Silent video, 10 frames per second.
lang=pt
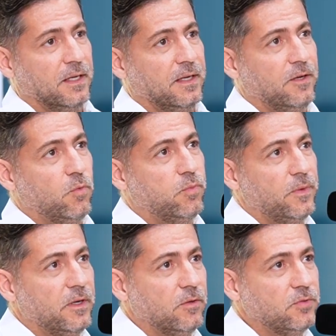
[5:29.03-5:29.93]
Eu,
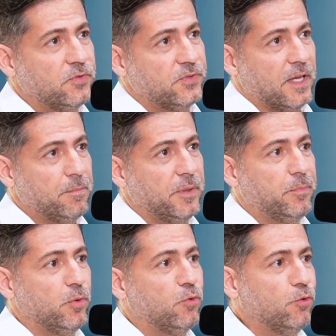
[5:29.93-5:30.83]
eu sempre
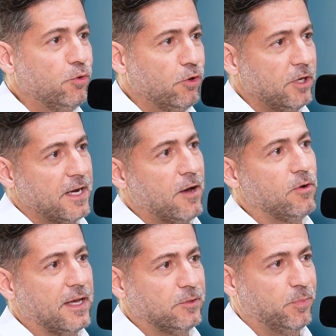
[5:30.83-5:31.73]
procuro olhar o
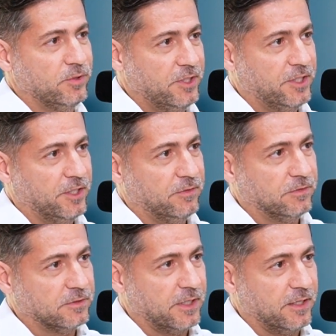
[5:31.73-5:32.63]
lado
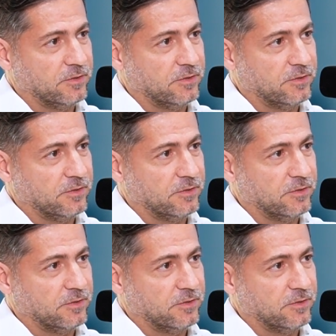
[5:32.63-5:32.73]
positivo, né?